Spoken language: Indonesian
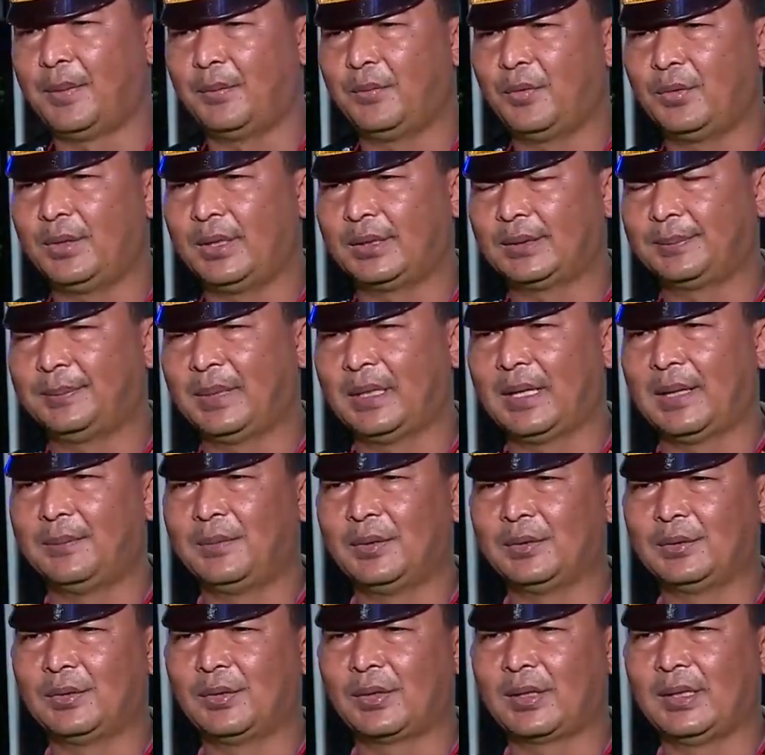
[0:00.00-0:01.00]
pemudik sepeda
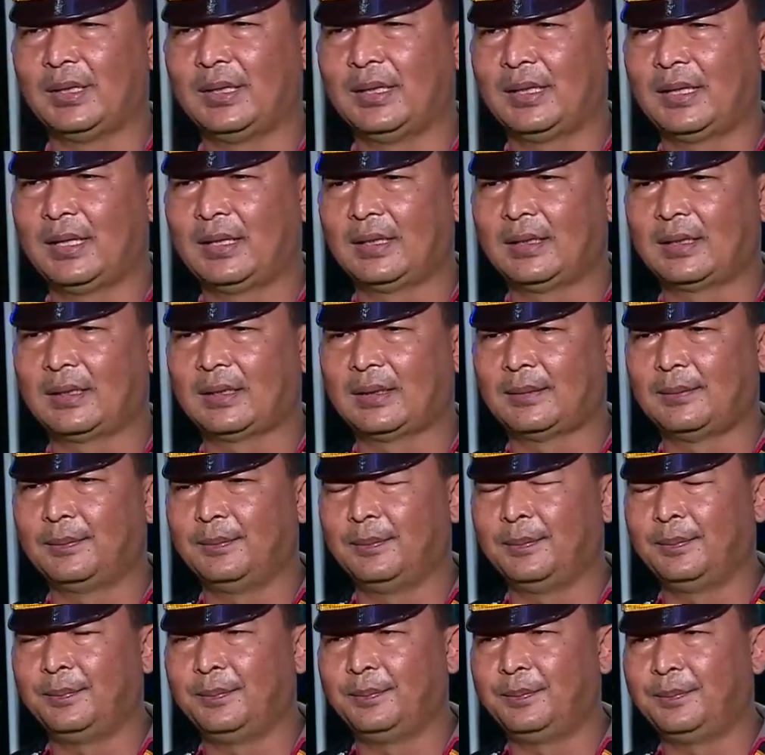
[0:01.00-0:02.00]
motor ini kan
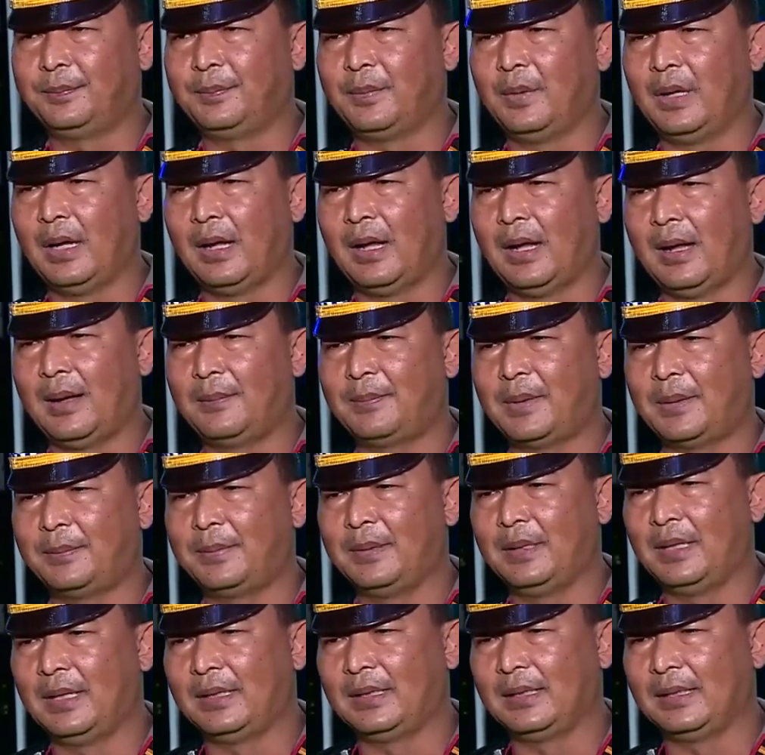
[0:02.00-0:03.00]

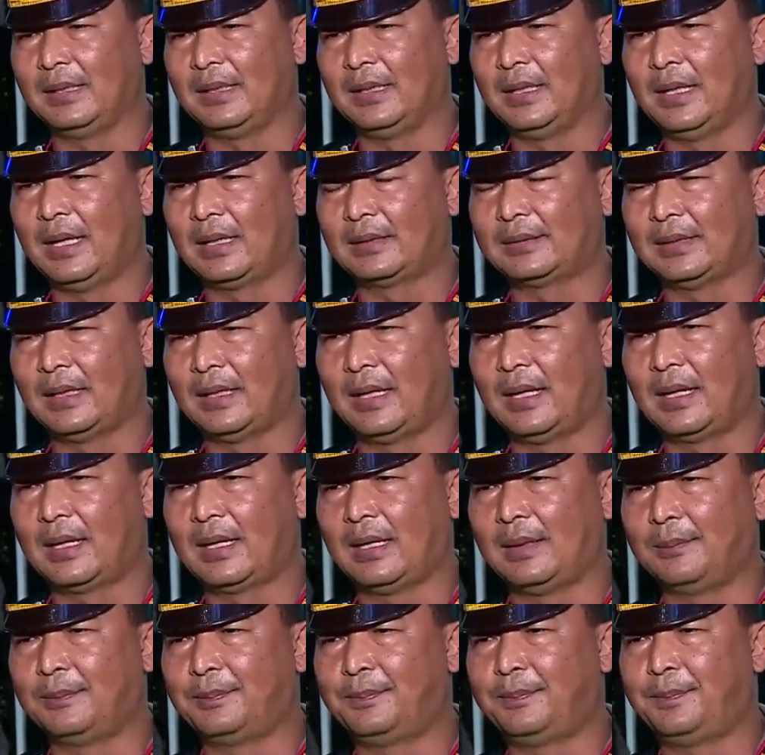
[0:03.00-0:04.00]
apabila
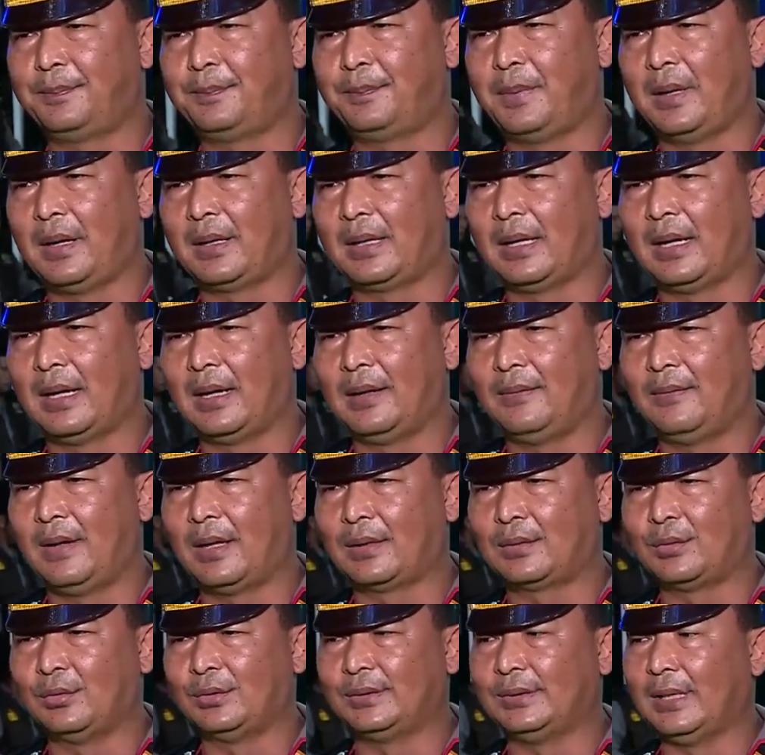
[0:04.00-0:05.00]
dilaksanakan pada
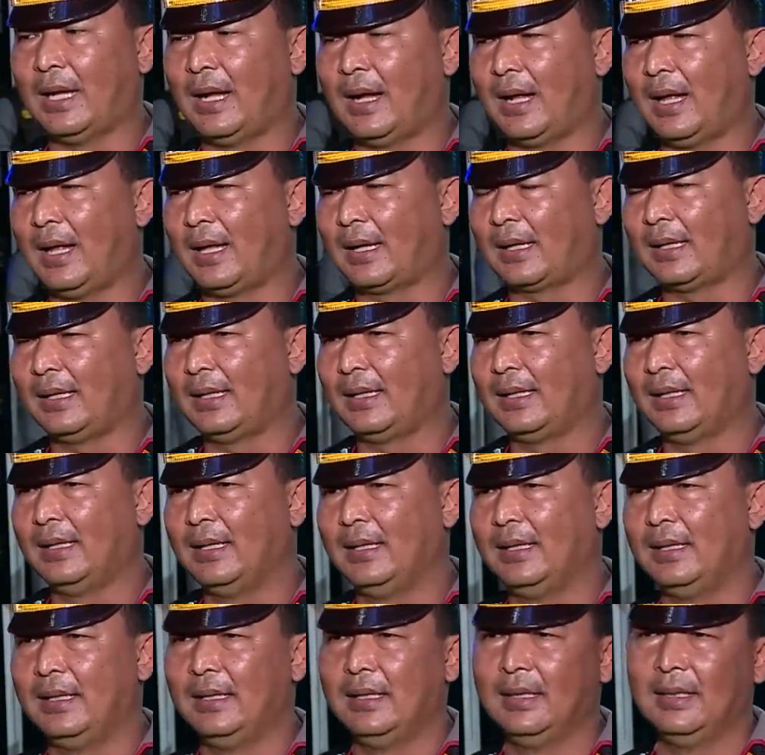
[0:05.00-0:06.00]
waktu siang hari,
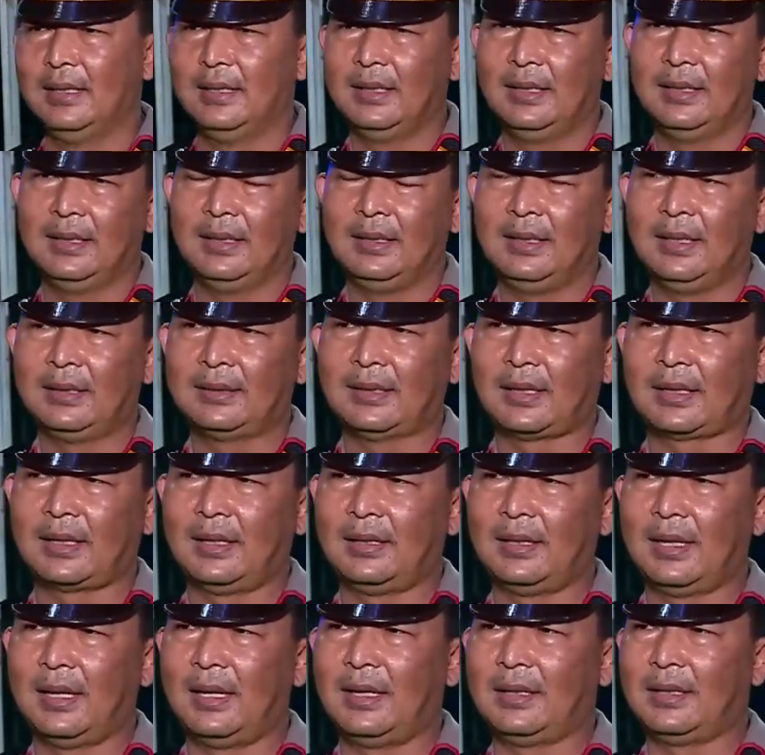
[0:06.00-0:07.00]
dia
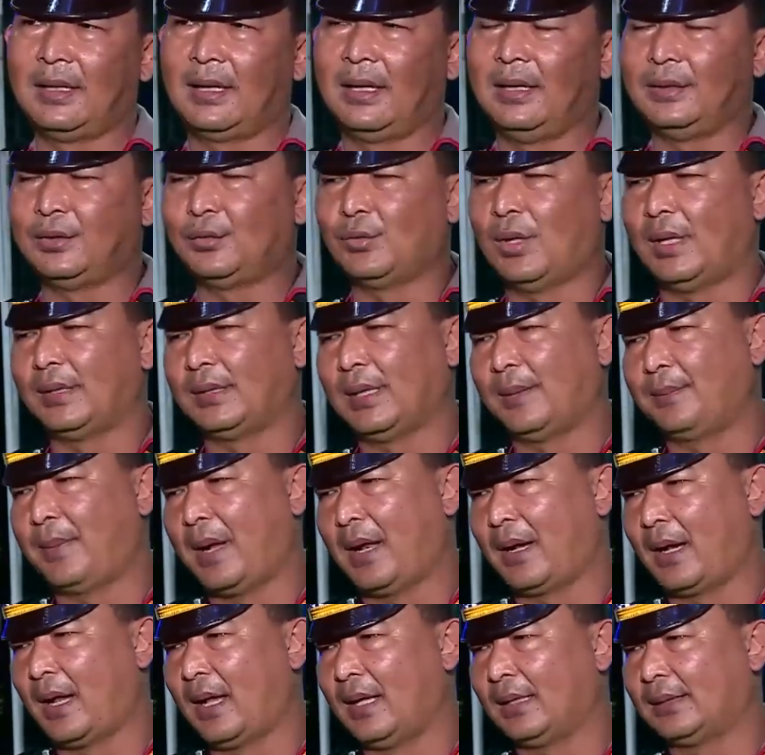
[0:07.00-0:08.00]
terkendala dengan cuaca
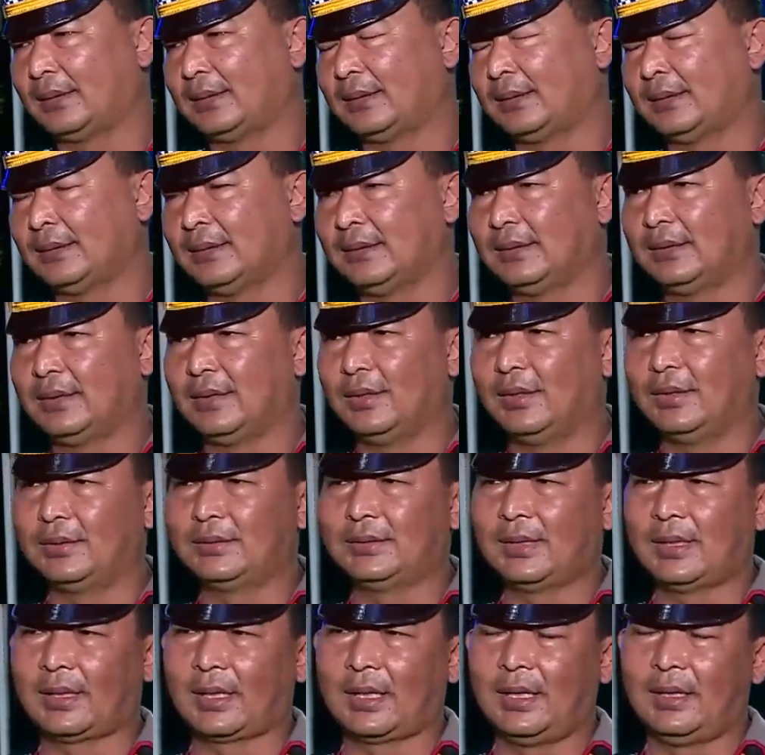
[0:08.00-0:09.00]
panas,
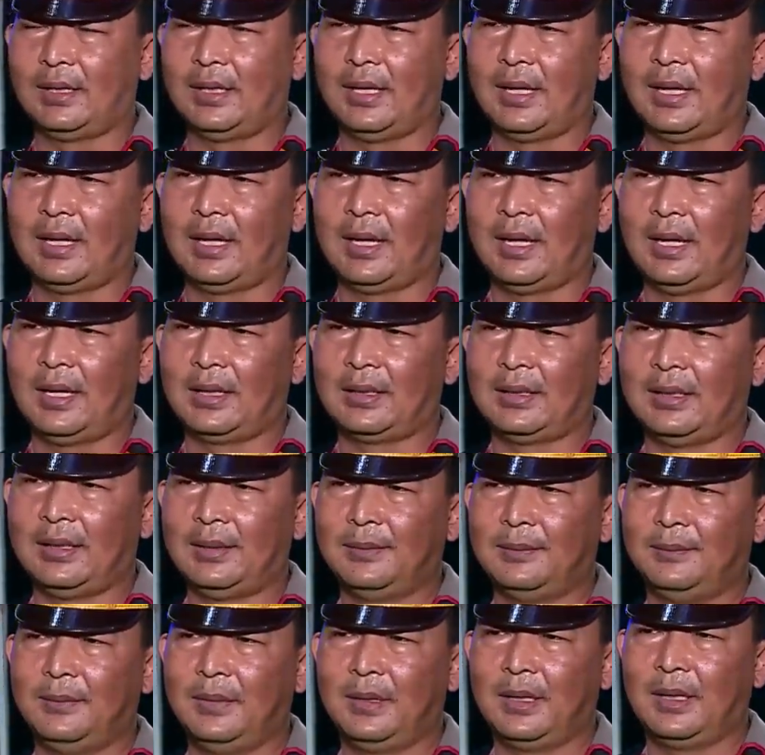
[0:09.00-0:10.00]
terkendala
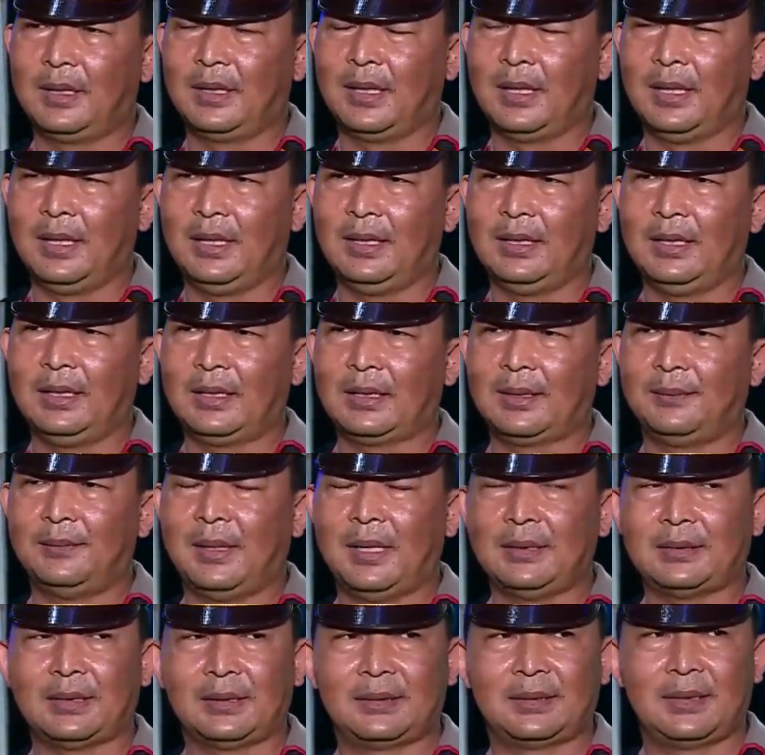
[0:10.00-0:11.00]
lagi mengenai
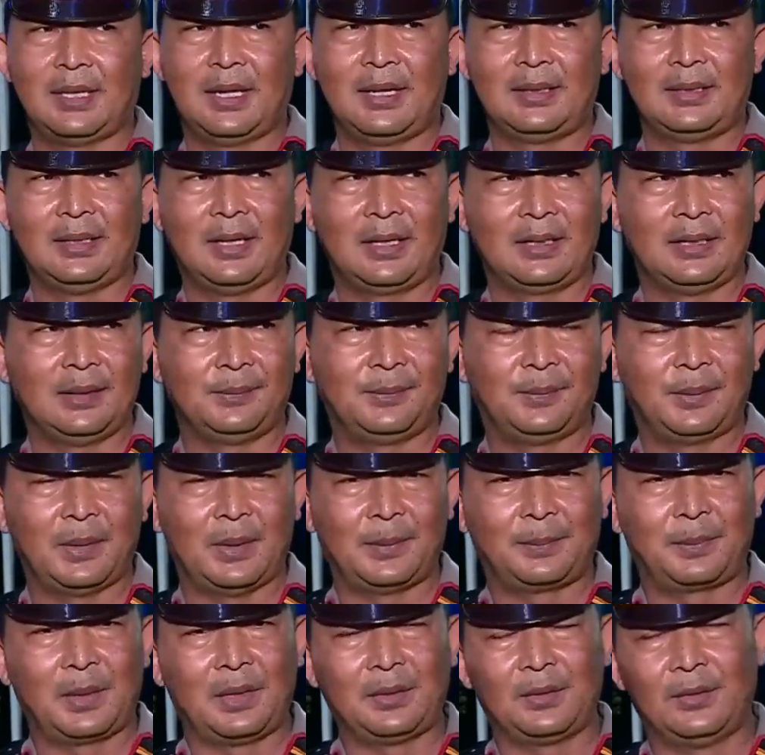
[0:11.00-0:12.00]
kemacetan yang
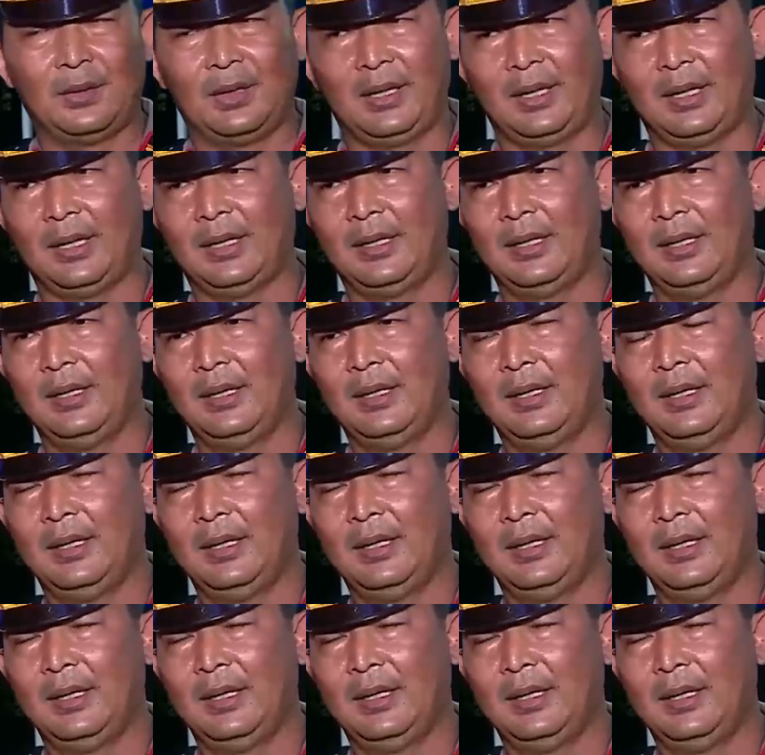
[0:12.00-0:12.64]
disebabkan oleh